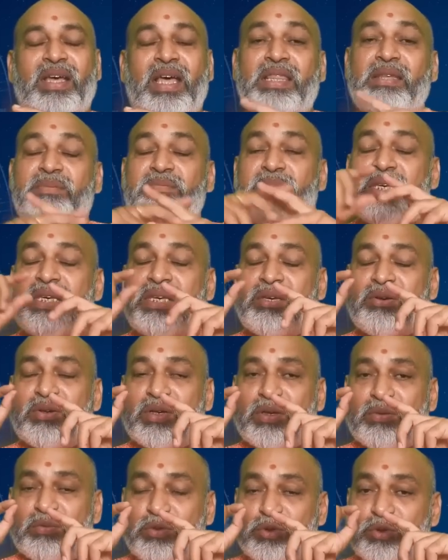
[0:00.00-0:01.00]
అది మీ
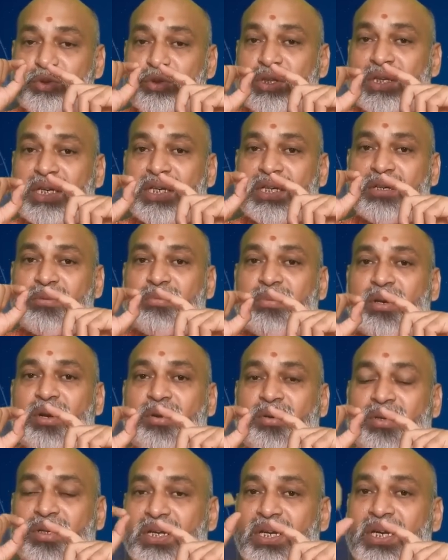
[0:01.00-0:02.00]
యొక్క బుధుడు కనుక
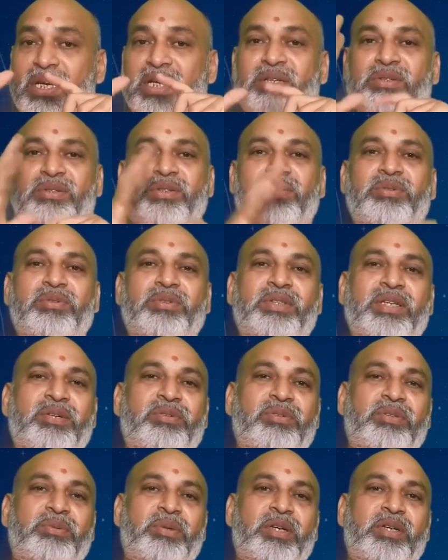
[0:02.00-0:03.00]
బాగుంటే అలాంటివి జరుగుతాయి
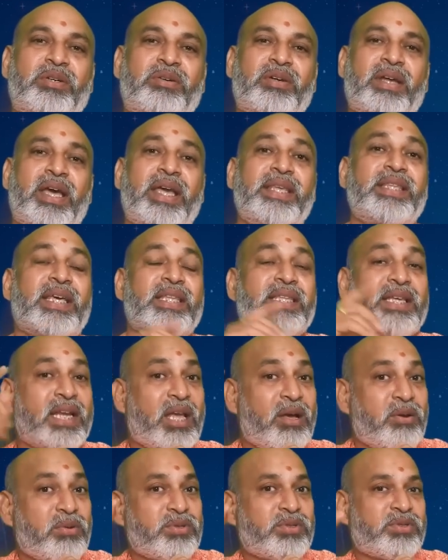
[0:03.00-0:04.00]
గుర్తుపెట్టుకోండి అయితే అది
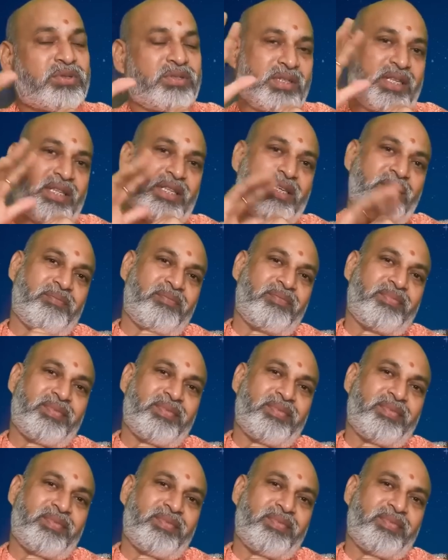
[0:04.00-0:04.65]
ఎలా వస్తుంది అది